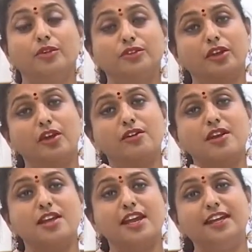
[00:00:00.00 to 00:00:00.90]
పొత్తులో
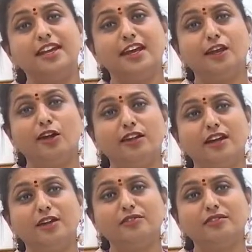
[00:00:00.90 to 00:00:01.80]
ఉన్నాను ఎన్డీఏలో
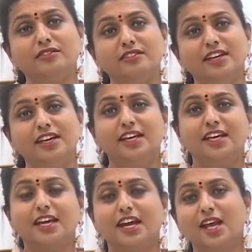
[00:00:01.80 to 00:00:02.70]
అంటాడు
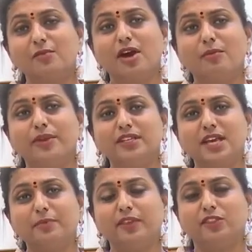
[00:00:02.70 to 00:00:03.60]
ఇక్కడేమో
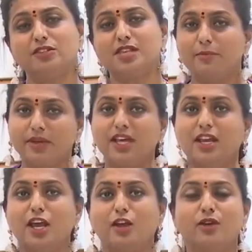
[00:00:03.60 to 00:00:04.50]
బీజేపీతో
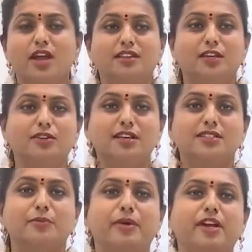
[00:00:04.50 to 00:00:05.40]
సంబంధం లేకుండా
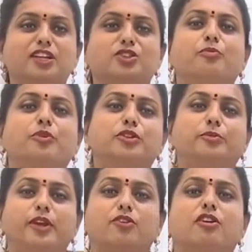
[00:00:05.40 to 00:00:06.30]
తెలుగుదేశం పార్టీతో
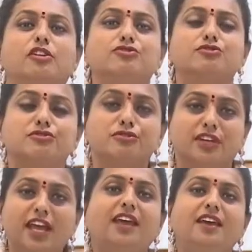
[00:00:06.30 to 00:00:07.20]
పొత్తు పెట్టుకోవడం
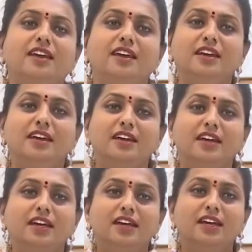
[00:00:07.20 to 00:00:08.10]
చూస్తుంటే
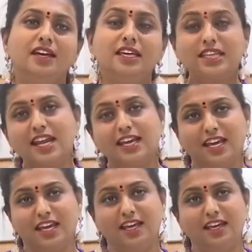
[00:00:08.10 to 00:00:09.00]

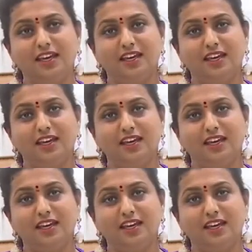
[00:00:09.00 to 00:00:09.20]
ఇతనికి